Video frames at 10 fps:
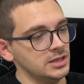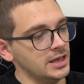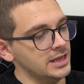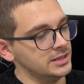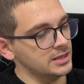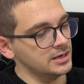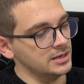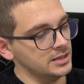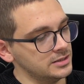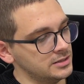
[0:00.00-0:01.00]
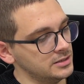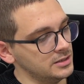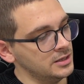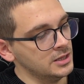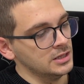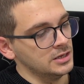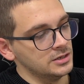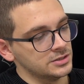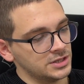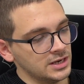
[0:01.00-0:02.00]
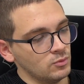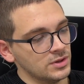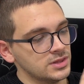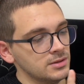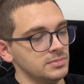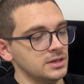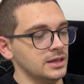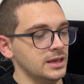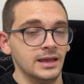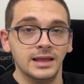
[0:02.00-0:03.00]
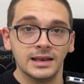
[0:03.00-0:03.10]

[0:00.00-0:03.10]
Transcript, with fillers: Ethernet, eh, 3 USB e